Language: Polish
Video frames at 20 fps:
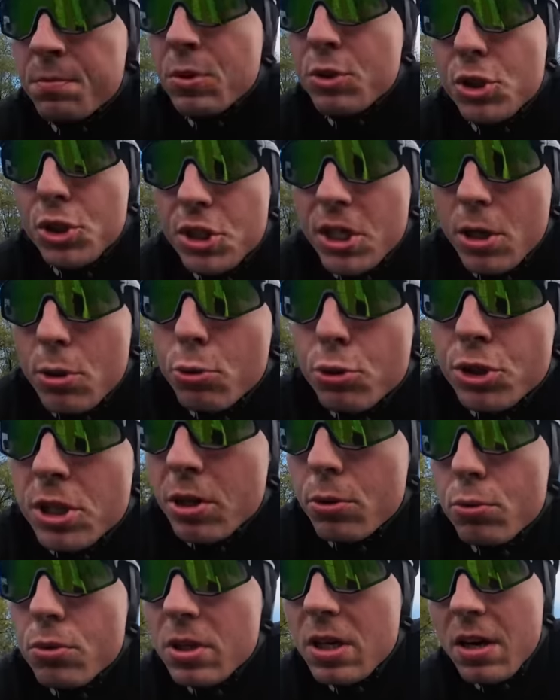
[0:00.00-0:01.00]
Bo dzisiaj
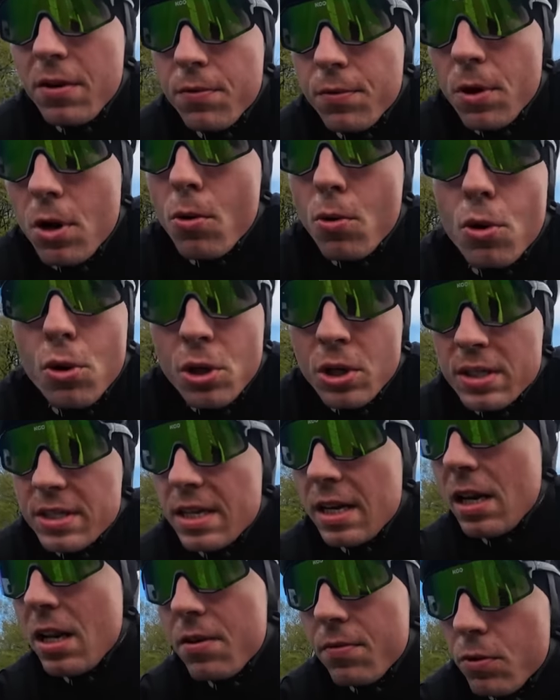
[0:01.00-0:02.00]
luźna rundka w koło
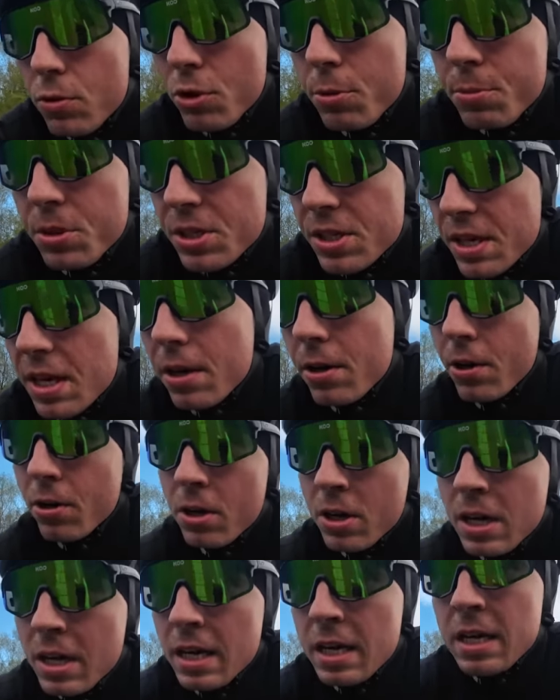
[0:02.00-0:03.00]
Zalewu
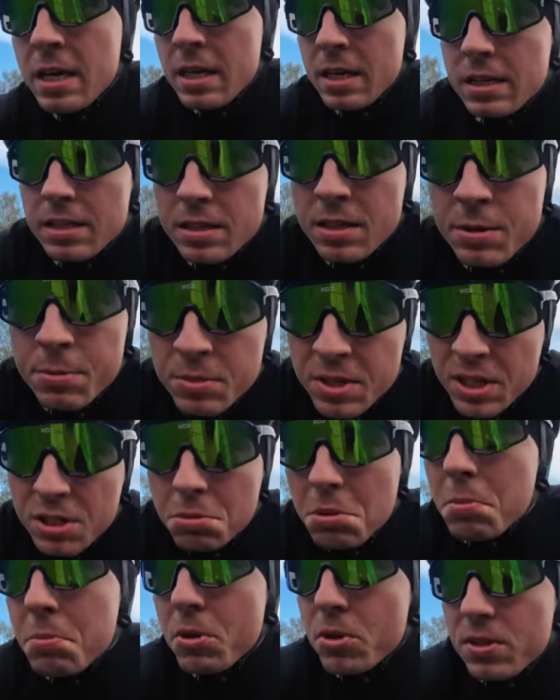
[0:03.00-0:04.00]
Rybnickiego. Z nim
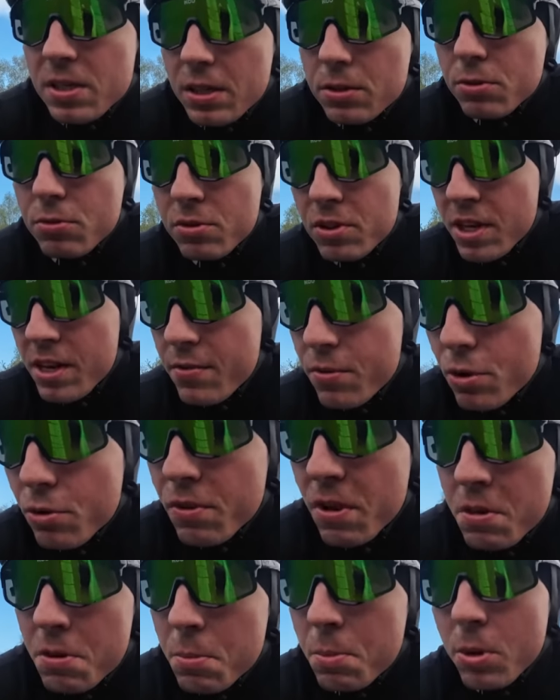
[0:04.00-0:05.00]
też mamy ostatnio
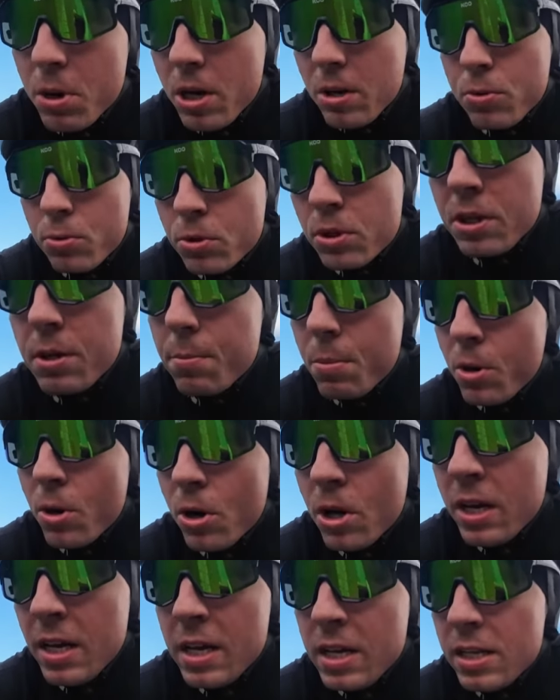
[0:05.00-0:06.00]
niewyrównane porachunki,
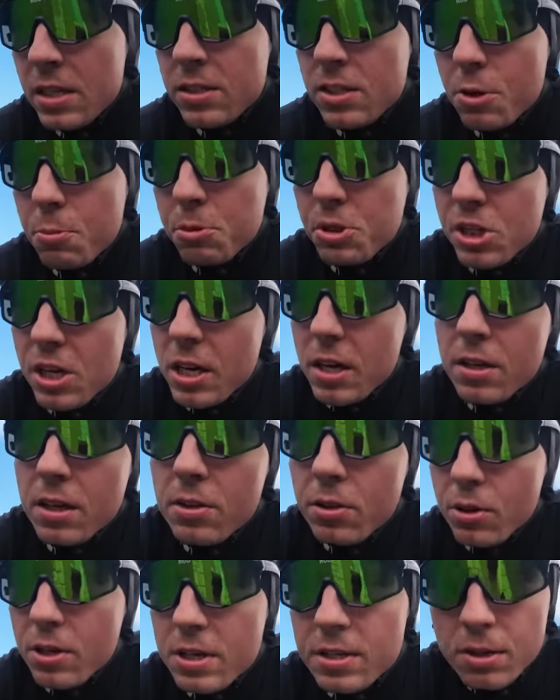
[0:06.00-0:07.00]
bo co
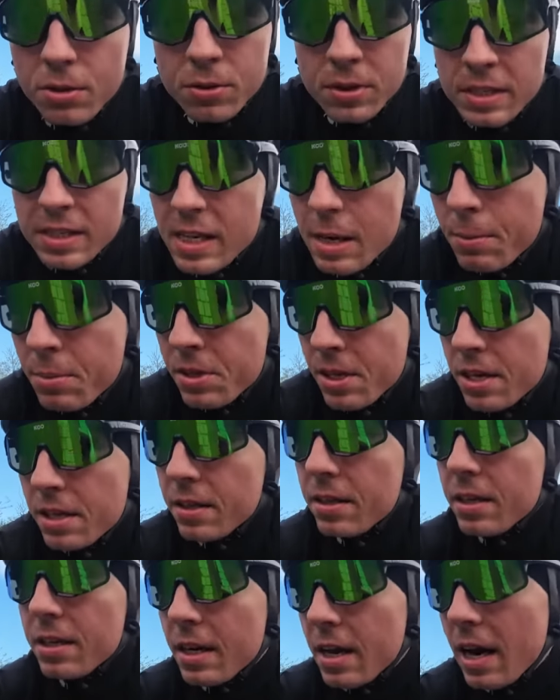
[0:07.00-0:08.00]
przyjadę to jest on
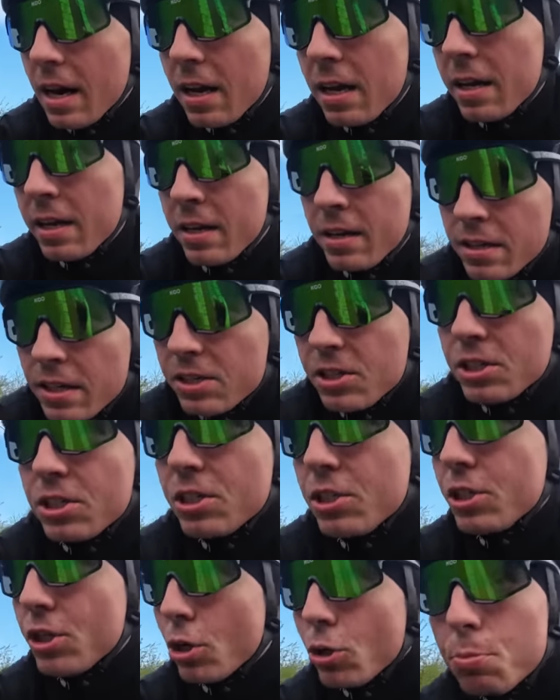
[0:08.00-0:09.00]
zamknięty, ale na
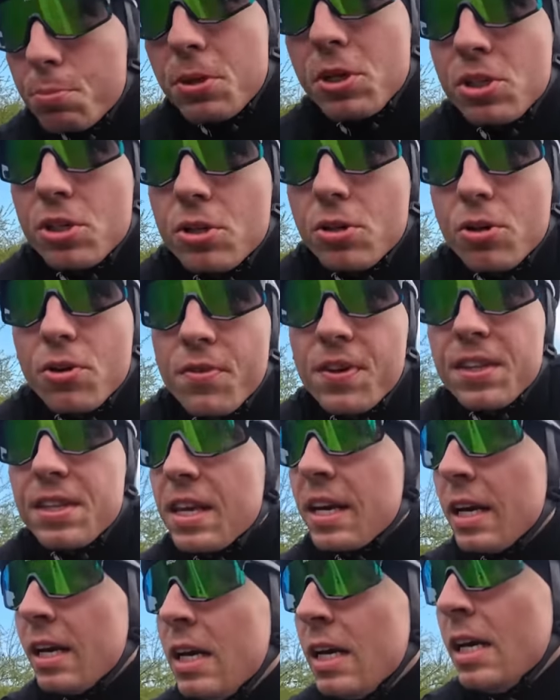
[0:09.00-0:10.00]
szczęście od 1
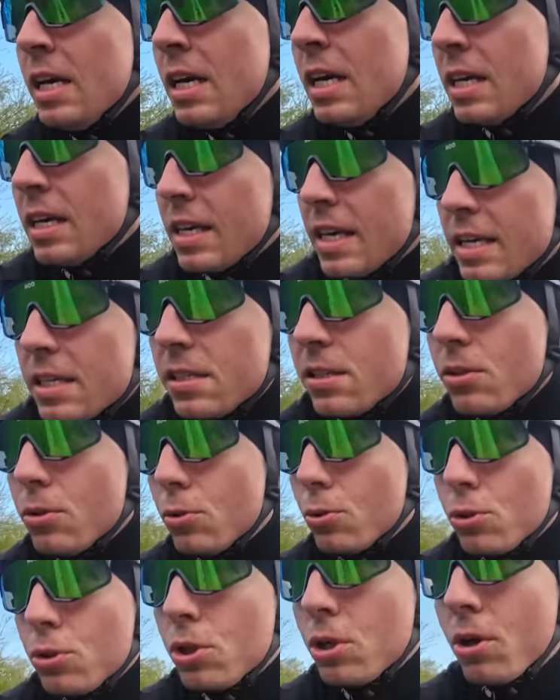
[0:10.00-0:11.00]
kwietnia jest
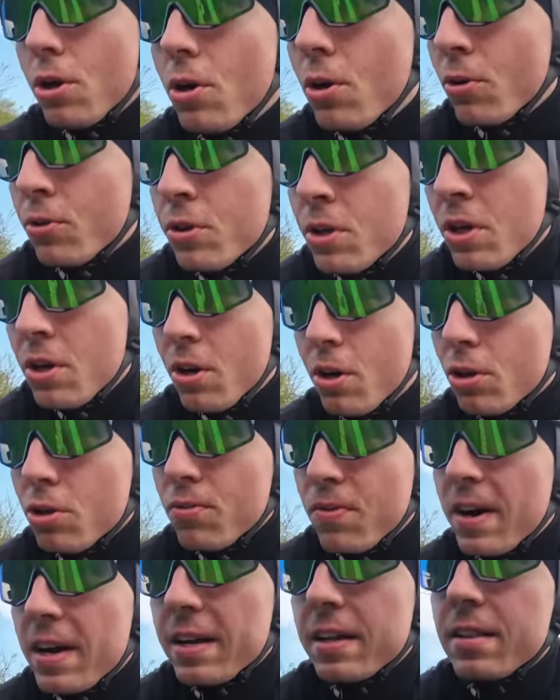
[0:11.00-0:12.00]
już on
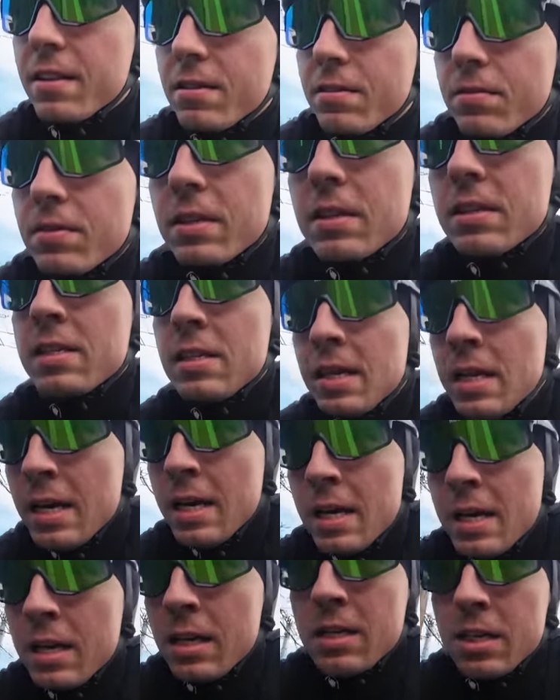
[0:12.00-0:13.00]
otwarty, więc
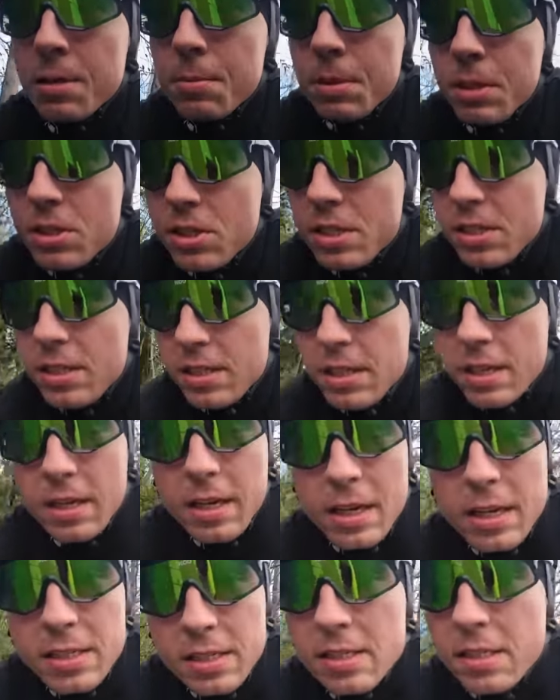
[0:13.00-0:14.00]
nie będzie
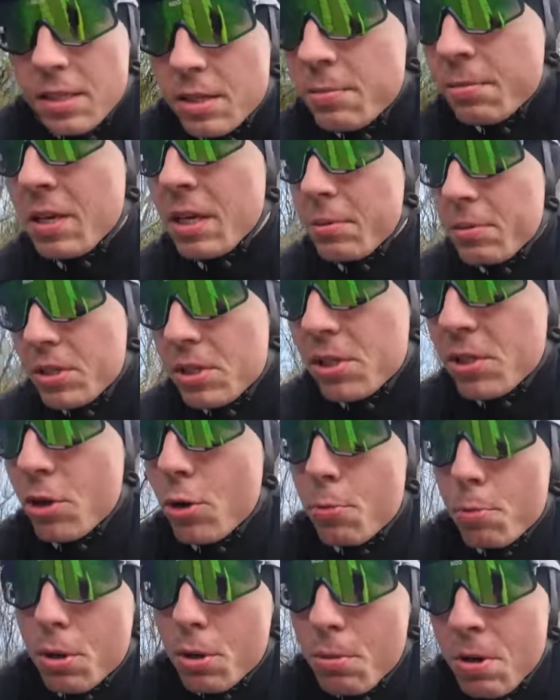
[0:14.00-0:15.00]
teraz z tym
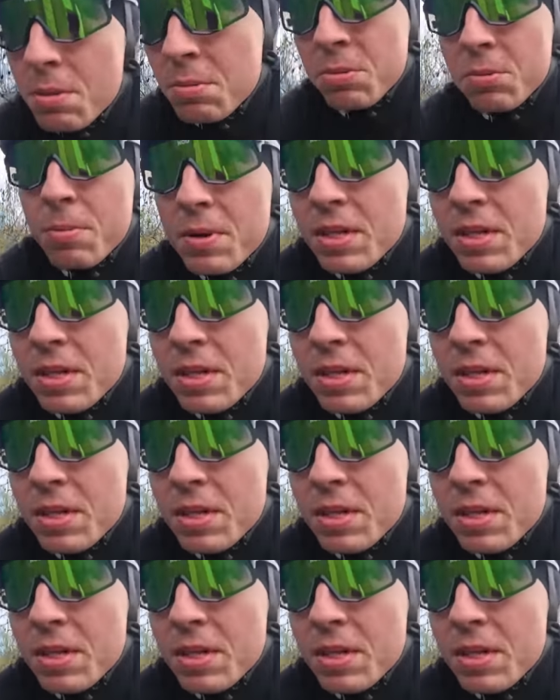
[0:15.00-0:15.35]
najmniejszego problemu.